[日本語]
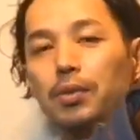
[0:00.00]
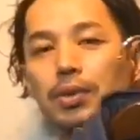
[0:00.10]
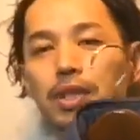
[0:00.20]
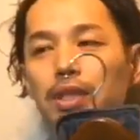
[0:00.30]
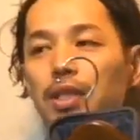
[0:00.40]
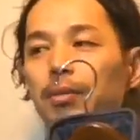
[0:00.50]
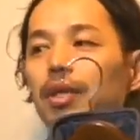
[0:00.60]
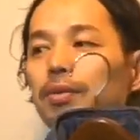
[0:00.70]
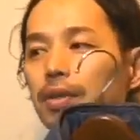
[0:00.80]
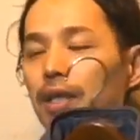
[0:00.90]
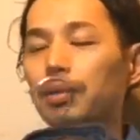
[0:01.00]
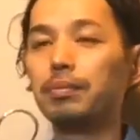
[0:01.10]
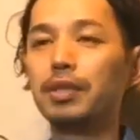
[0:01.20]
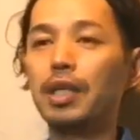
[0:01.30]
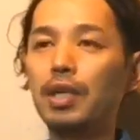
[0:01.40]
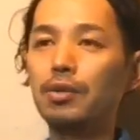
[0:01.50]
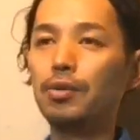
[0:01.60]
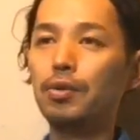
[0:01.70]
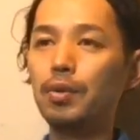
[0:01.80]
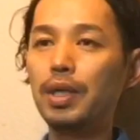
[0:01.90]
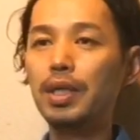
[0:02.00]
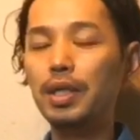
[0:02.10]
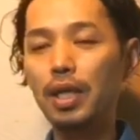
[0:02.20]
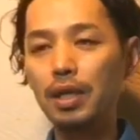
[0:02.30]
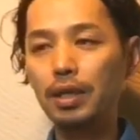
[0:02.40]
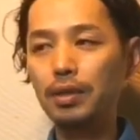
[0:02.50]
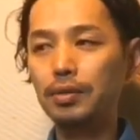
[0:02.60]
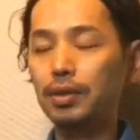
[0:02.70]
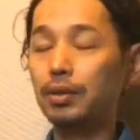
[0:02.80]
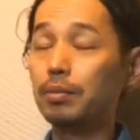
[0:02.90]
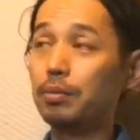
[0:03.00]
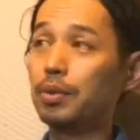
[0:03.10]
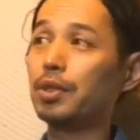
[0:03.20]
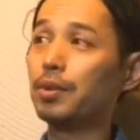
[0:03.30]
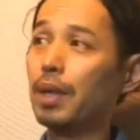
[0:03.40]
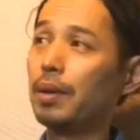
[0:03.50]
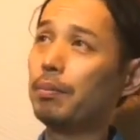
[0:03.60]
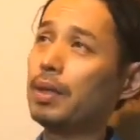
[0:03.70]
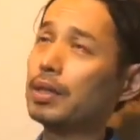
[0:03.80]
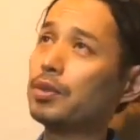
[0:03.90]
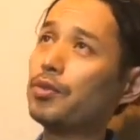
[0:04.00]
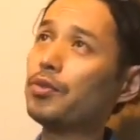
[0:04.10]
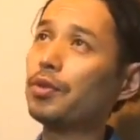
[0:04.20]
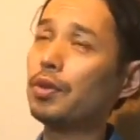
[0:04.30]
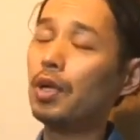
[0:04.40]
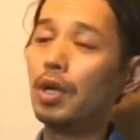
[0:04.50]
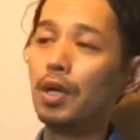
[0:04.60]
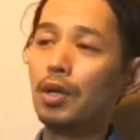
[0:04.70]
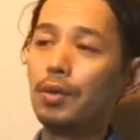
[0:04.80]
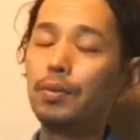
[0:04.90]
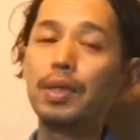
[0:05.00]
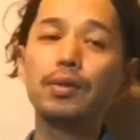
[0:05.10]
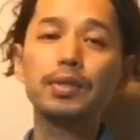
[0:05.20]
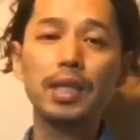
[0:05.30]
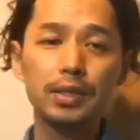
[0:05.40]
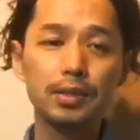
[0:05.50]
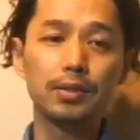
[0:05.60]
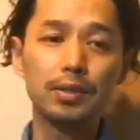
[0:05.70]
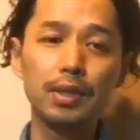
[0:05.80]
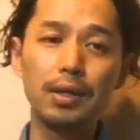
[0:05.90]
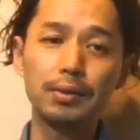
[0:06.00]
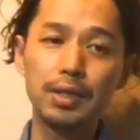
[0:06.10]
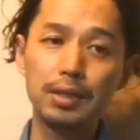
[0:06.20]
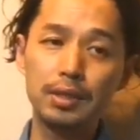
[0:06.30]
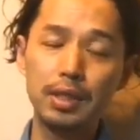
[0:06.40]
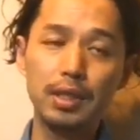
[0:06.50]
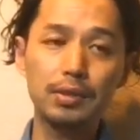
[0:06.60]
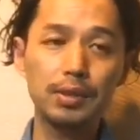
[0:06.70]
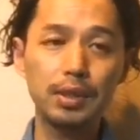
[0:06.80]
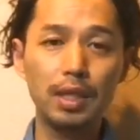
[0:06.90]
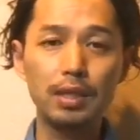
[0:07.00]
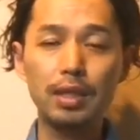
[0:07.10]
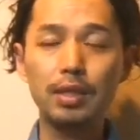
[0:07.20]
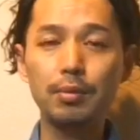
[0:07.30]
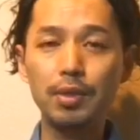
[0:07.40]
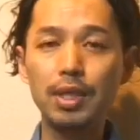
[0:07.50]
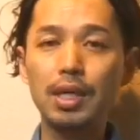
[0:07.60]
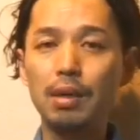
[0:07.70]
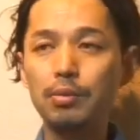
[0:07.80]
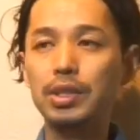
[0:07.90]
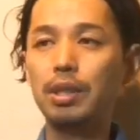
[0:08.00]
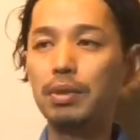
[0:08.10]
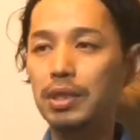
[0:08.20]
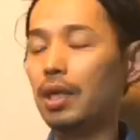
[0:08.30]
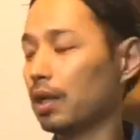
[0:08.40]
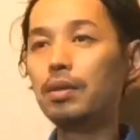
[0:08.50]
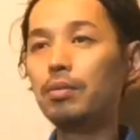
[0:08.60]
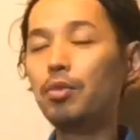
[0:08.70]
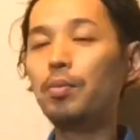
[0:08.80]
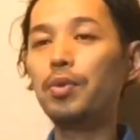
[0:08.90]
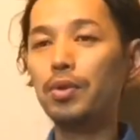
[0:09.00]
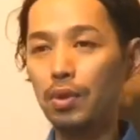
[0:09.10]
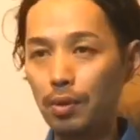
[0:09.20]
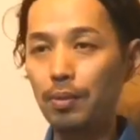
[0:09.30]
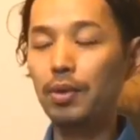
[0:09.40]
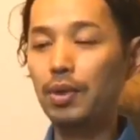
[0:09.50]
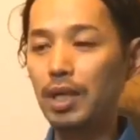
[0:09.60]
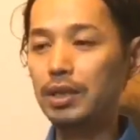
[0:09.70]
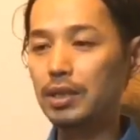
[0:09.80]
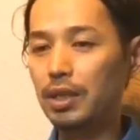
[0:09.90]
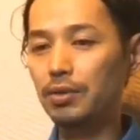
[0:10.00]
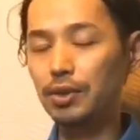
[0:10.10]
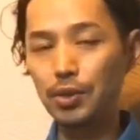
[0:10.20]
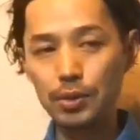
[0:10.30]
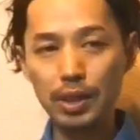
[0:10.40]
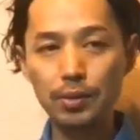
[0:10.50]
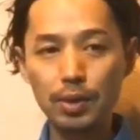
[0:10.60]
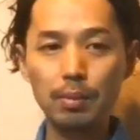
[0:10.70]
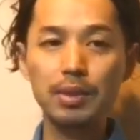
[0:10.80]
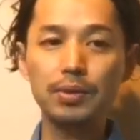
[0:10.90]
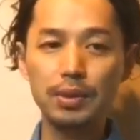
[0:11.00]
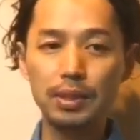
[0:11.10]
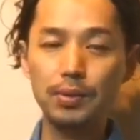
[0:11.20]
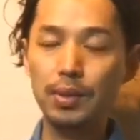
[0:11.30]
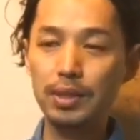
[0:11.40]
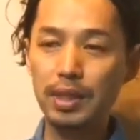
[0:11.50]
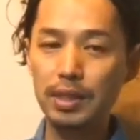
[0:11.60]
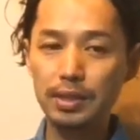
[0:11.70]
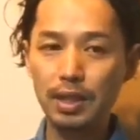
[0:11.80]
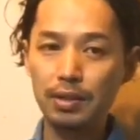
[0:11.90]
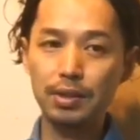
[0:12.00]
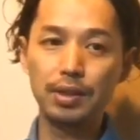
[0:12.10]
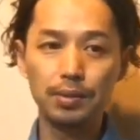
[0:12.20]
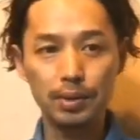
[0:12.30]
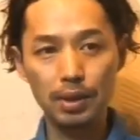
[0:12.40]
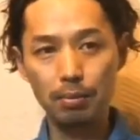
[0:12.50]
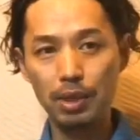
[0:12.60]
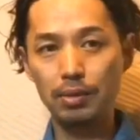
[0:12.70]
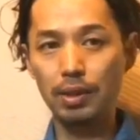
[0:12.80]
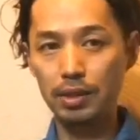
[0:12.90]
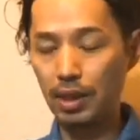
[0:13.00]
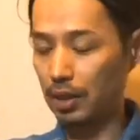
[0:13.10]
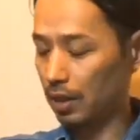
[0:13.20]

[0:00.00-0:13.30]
構小さめなので、ジャケットの上に着ていただく分には、まあ、ひとつ上のサイズぐらいを選択していただいてもいいかもしれません。ボンビューのオンラインサイトに詳細載ってますので、そこでサイズ確認をしてみてください。